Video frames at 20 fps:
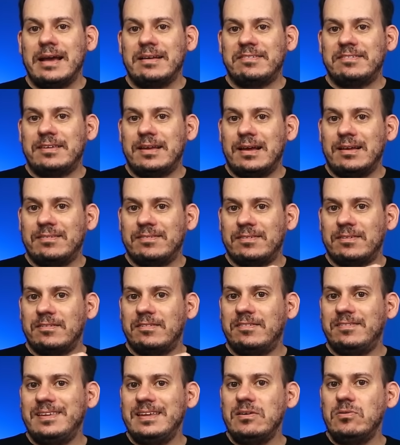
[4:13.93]
essas
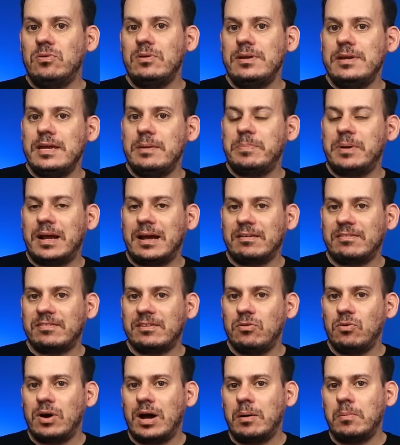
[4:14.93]
5
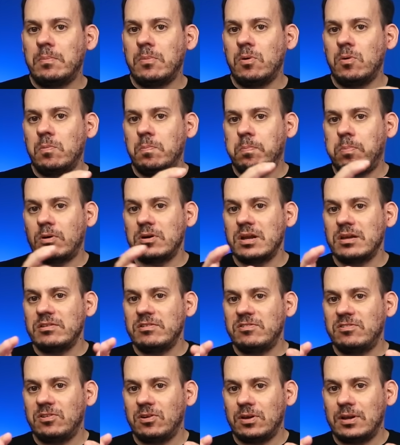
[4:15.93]
libras que o Ramon pode
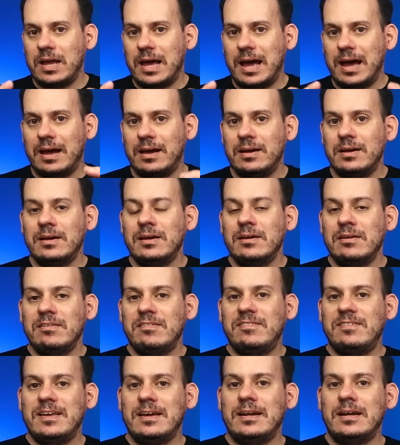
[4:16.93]
adicionar
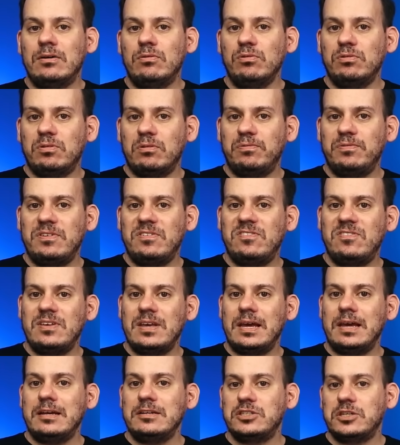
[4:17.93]
serão o
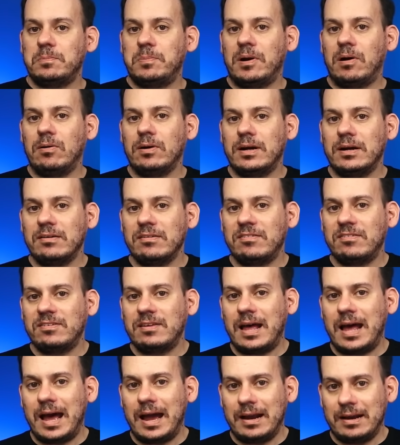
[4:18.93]
suficiente para
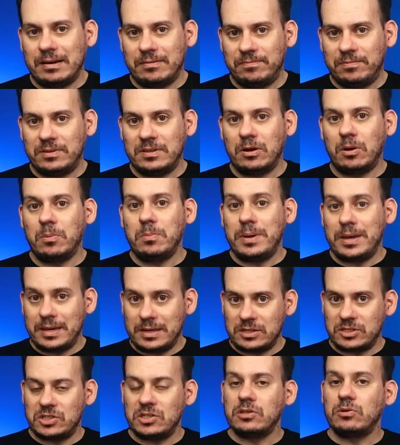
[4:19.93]
alcançar
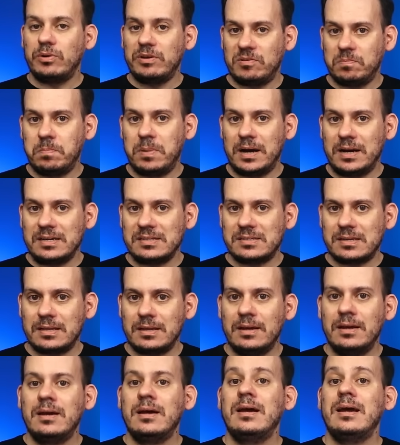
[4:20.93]
finalmente Chris Buster?